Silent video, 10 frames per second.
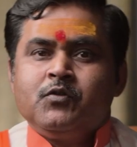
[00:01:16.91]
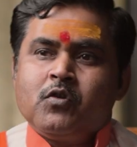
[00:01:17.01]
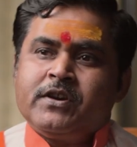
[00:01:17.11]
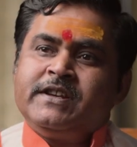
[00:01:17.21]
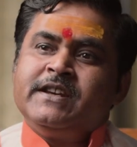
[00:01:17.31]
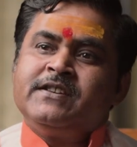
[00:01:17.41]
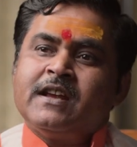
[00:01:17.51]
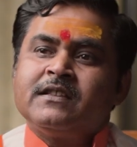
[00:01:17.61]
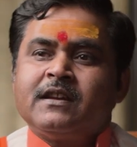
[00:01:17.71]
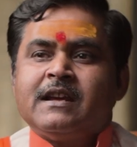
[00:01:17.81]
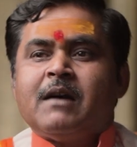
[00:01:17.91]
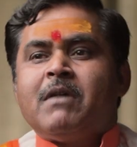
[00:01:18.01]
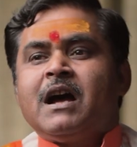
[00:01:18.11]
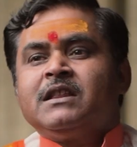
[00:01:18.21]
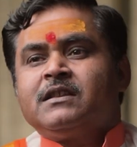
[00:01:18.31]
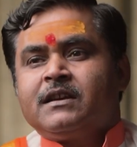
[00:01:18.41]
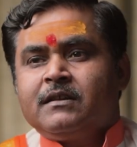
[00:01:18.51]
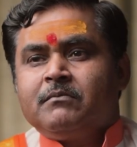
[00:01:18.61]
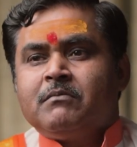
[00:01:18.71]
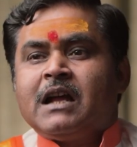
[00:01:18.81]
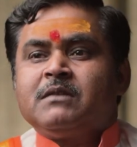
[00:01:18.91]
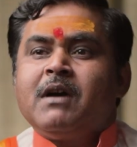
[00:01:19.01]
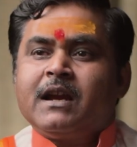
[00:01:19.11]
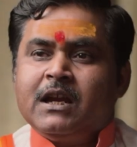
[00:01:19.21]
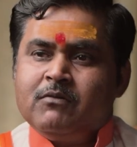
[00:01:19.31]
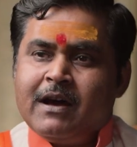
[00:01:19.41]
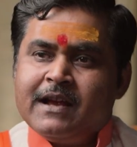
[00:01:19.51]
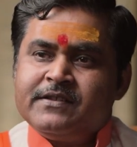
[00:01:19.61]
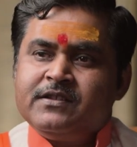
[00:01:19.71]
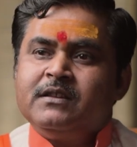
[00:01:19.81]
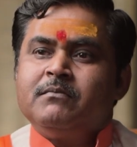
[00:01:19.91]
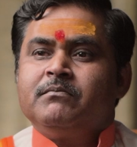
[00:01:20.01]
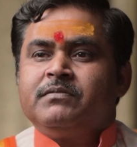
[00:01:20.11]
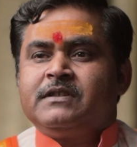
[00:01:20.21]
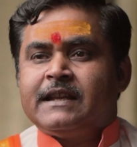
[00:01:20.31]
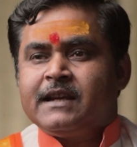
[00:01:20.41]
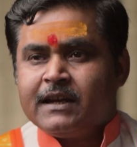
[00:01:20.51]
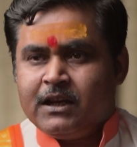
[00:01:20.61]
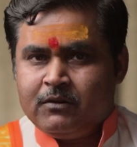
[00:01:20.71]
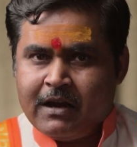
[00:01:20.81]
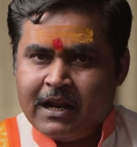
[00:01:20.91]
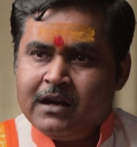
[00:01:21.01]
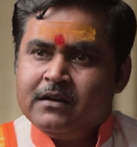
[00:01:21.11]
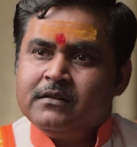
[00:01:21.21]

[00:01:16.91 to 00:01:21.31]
जो किसी संत या महंत महात्मा के द्वारा सिद्ध साधक के द्वारा